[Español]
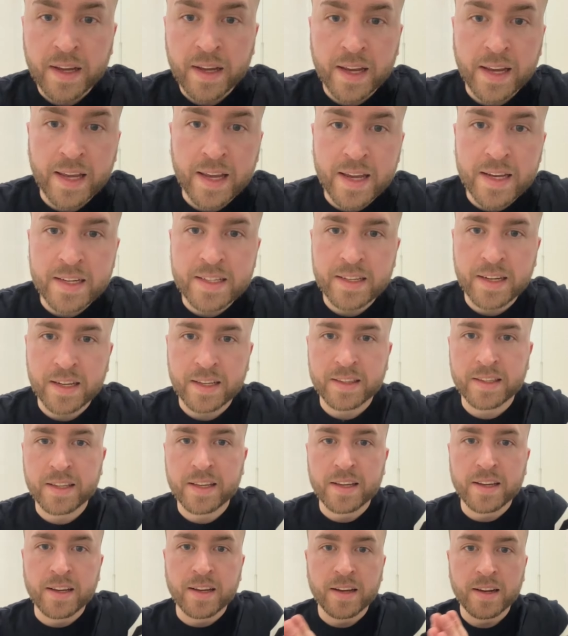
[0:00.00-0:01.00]
¿Qué es la
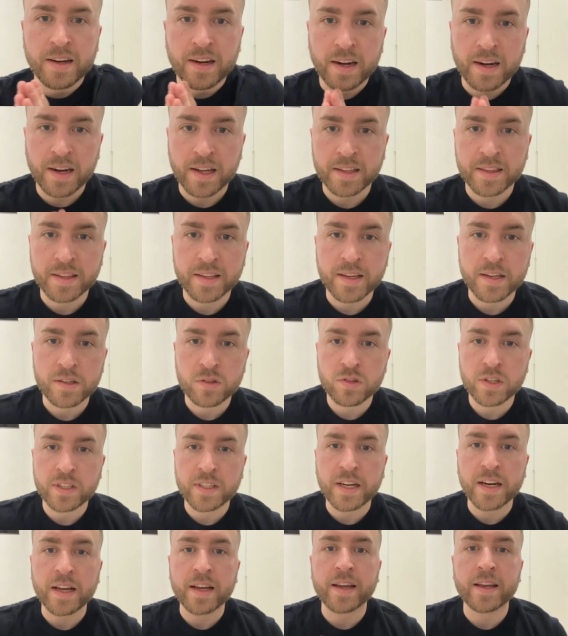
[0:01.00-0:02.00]
TIE? La TIE es
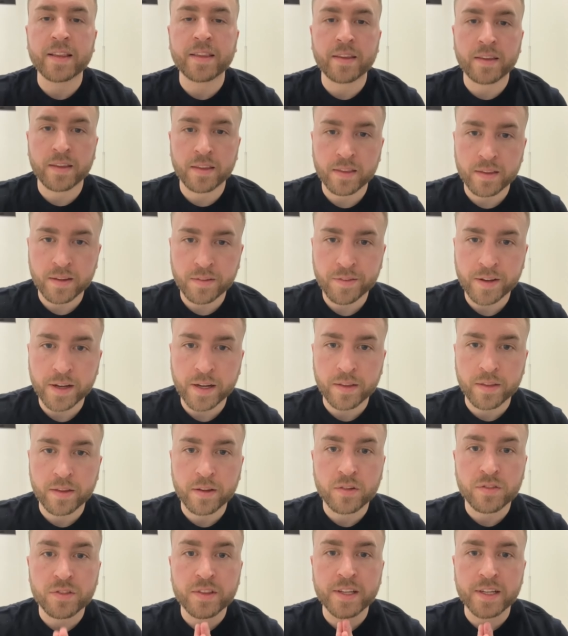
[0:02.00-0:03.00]
una tarjeta de
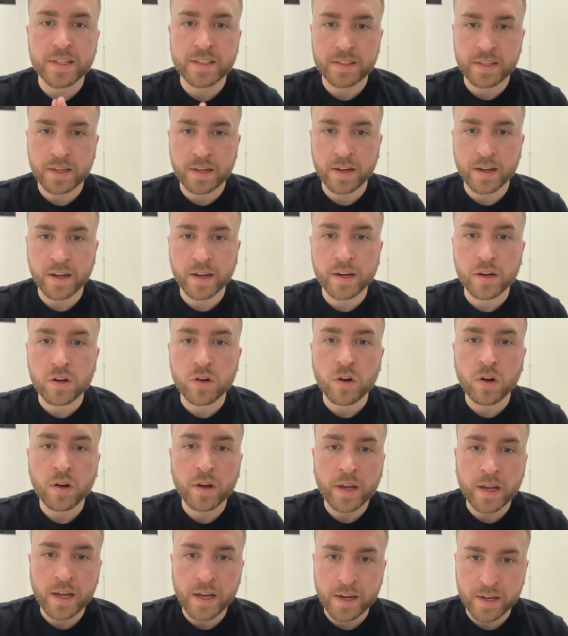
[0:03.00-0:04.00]
identificación de extranjero
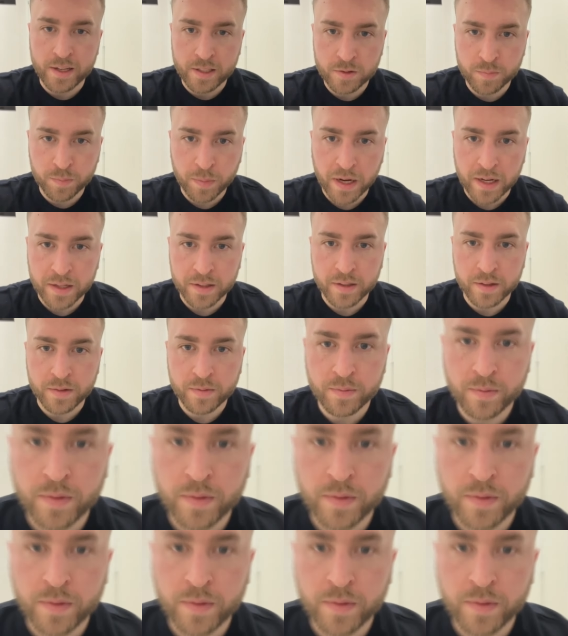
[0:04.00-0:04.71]
en España.